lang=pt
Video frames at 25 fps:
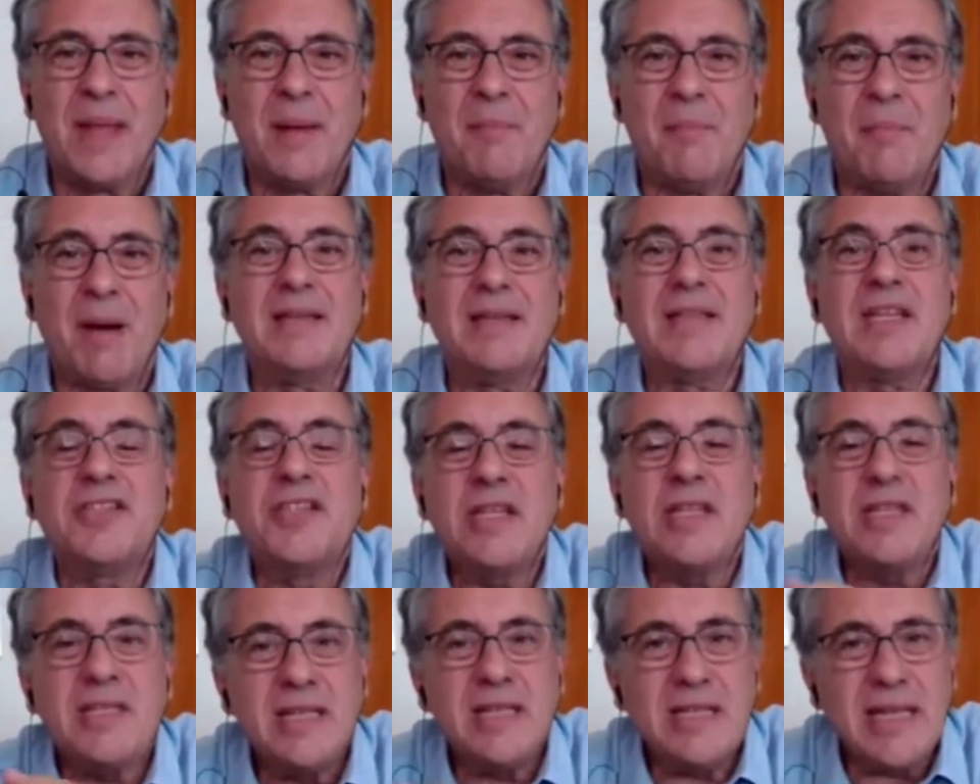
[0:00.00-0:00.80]
mas a
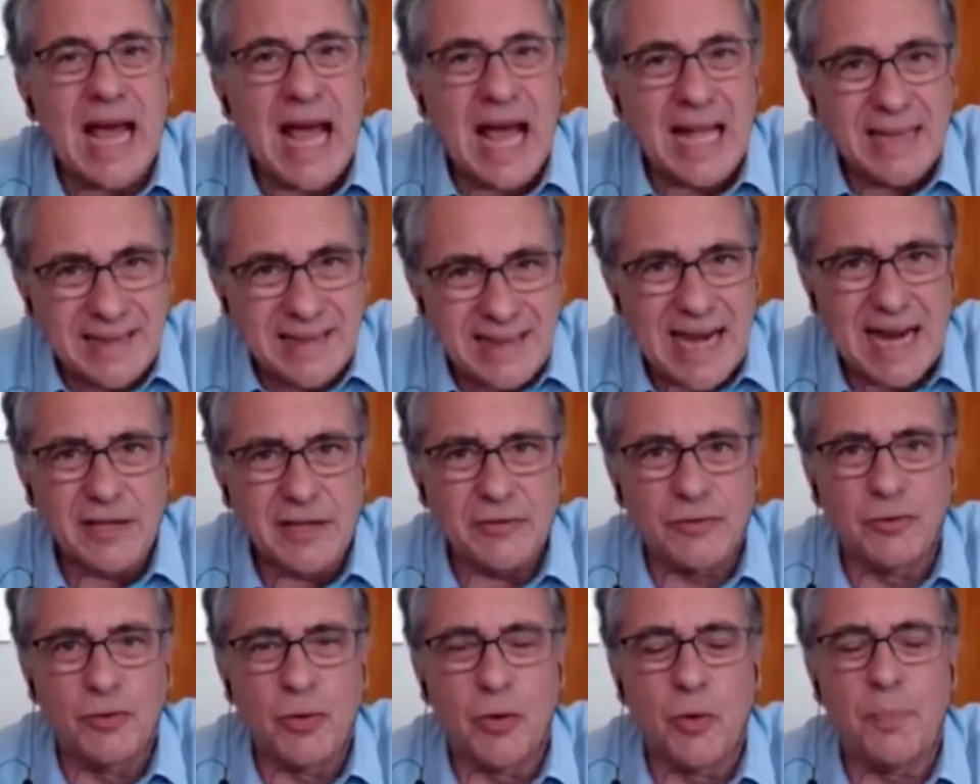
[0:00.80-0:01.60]
gente
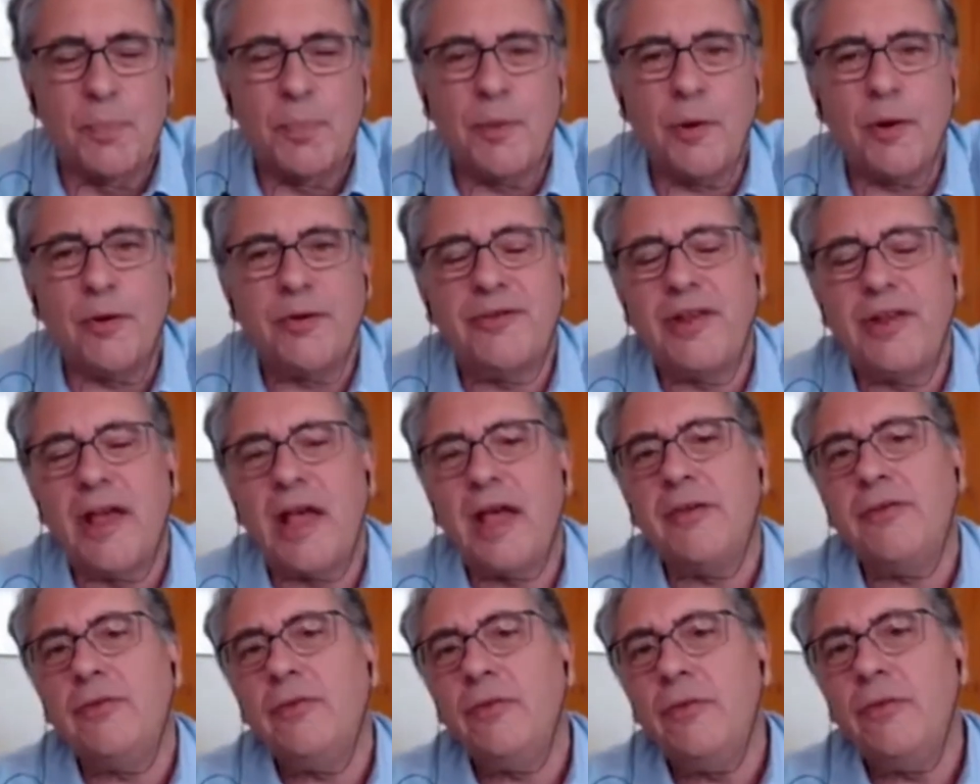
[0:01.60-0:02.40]
atrasou o
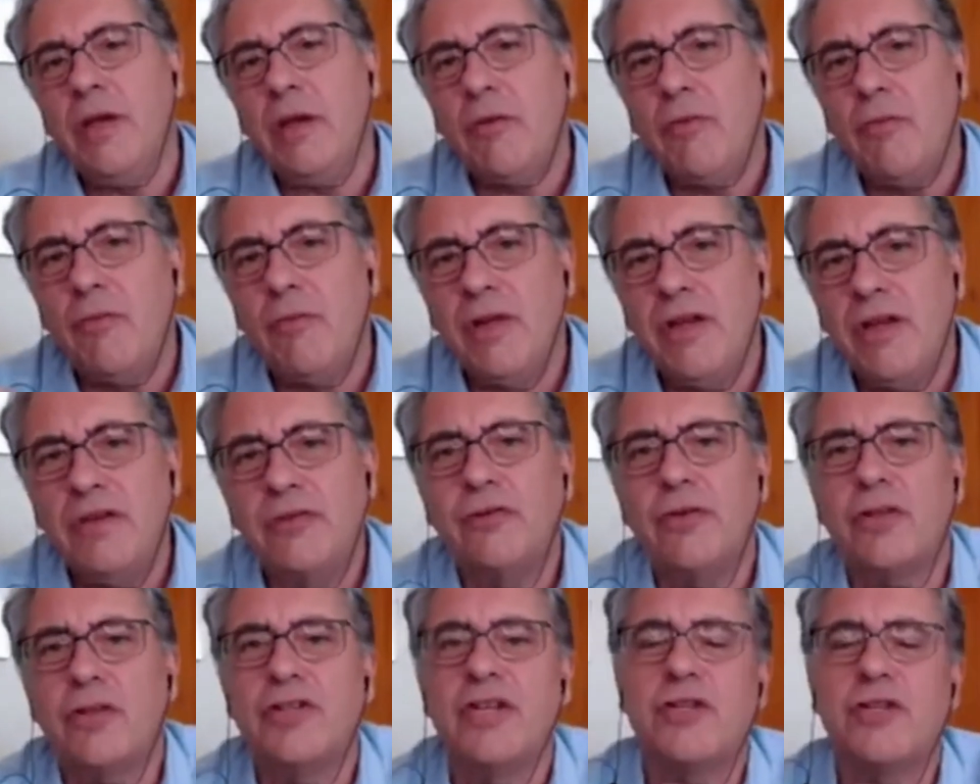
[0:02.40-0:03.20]
processo e com
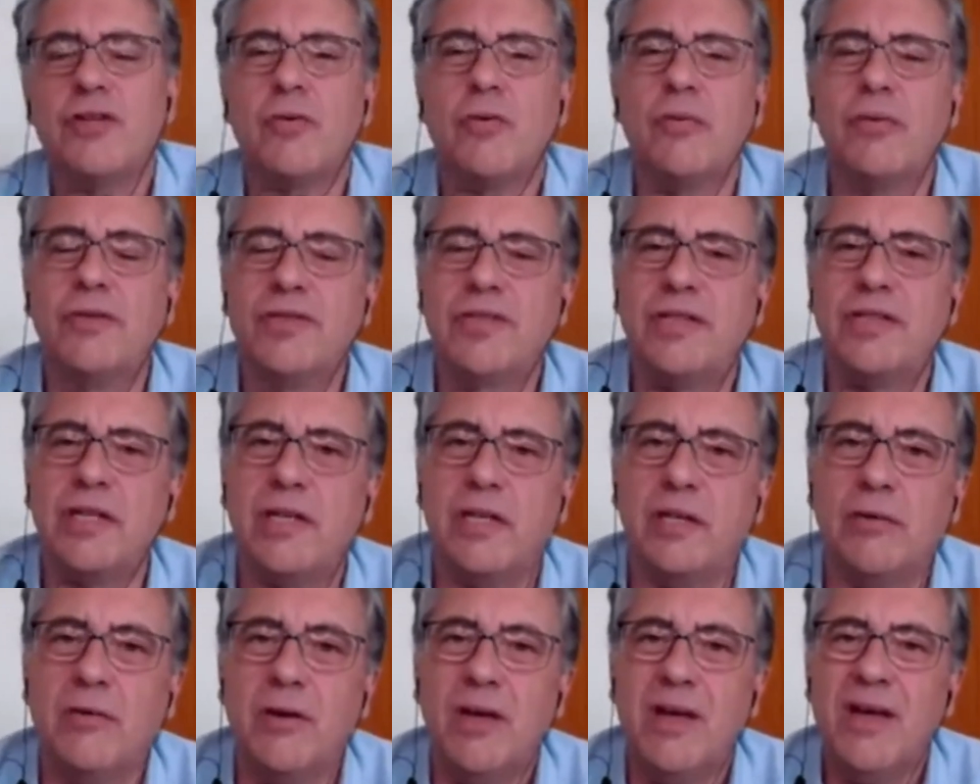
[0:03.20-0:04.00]
isso a gente
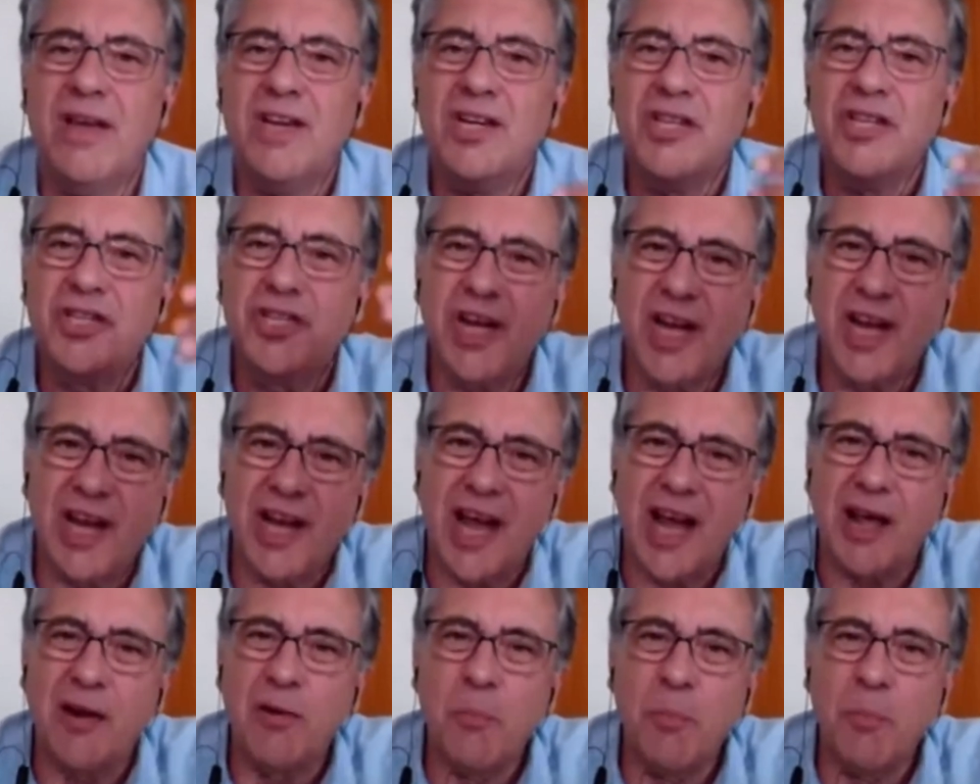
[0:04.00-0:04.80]
conseguiu
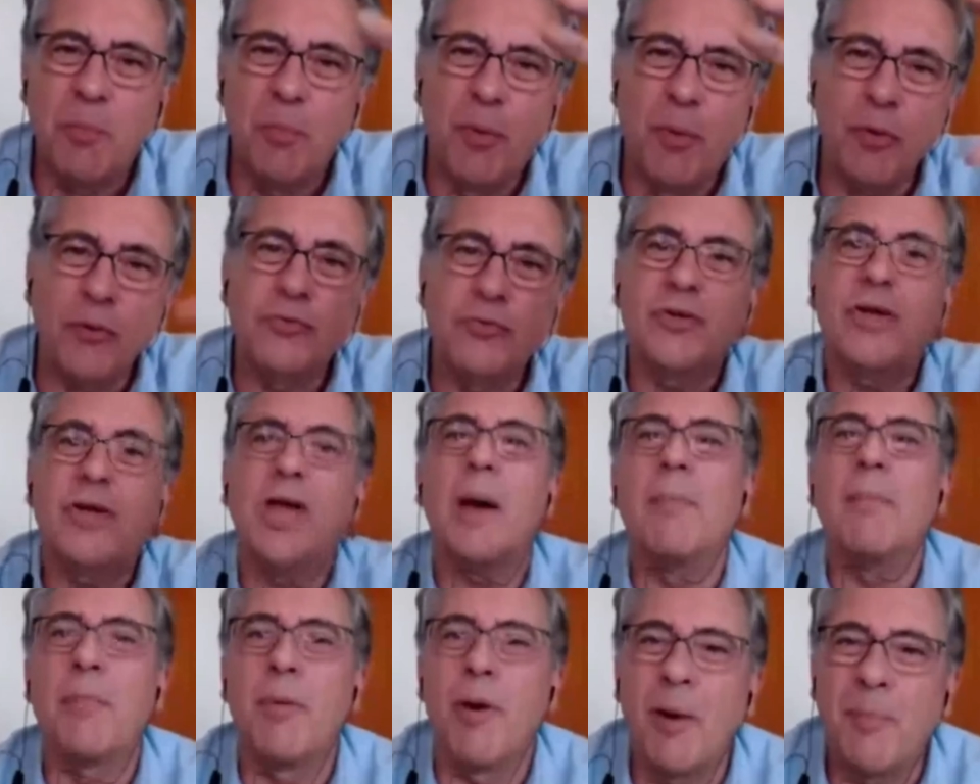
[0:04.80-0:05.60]
chegar num ponto que
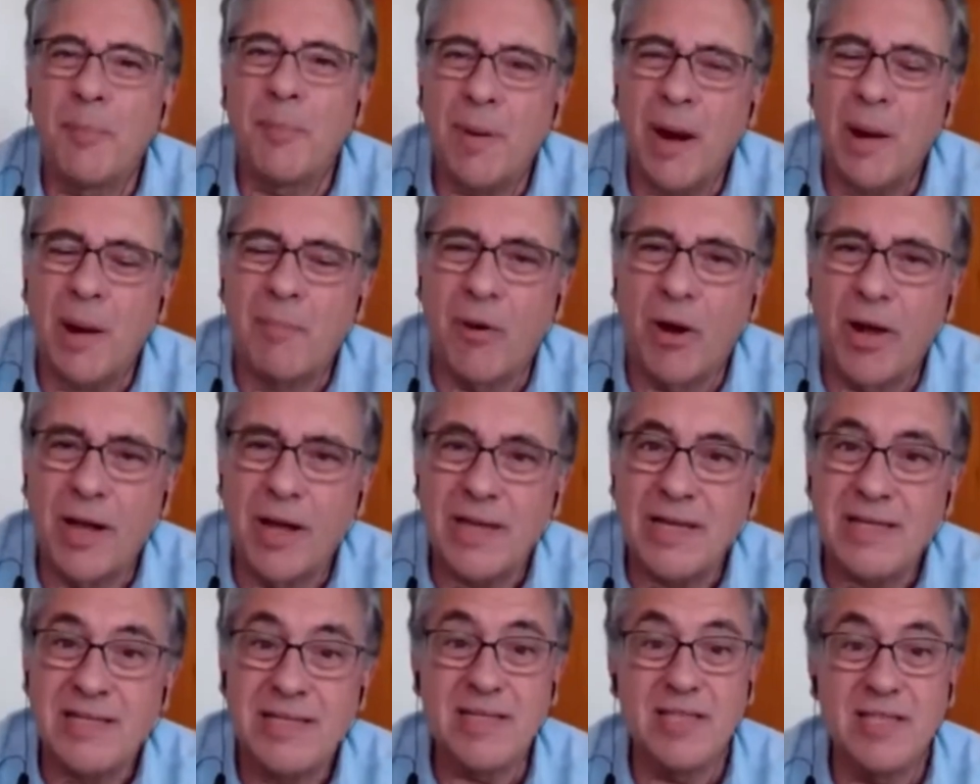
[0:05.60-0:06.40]
a própria
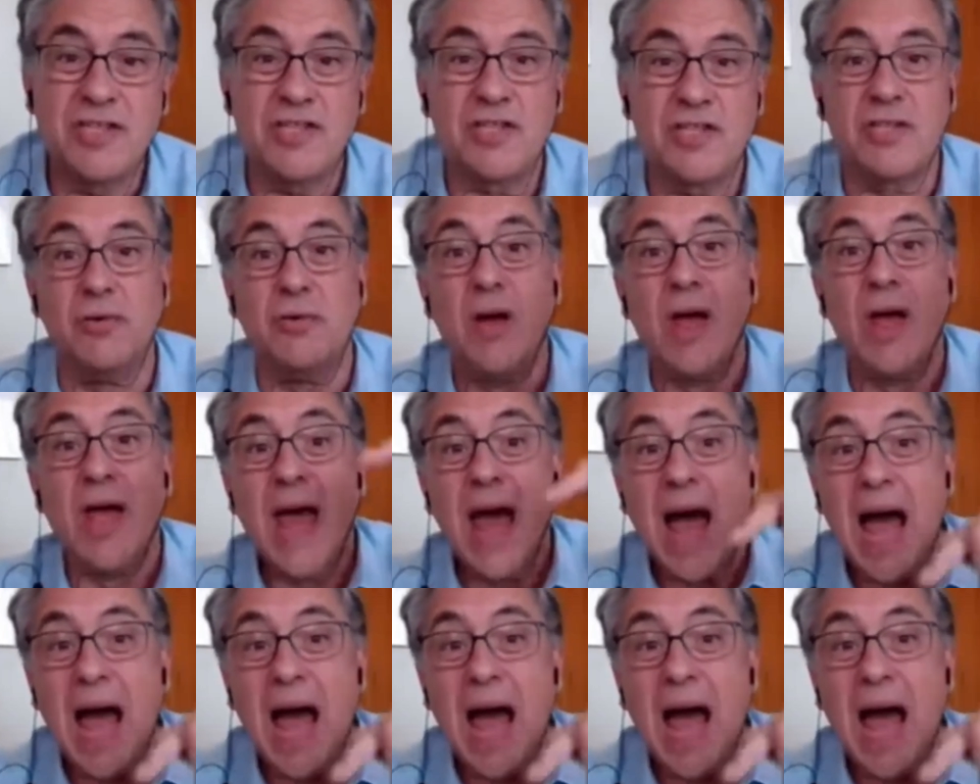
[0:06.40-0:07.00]
Boeing desistiu.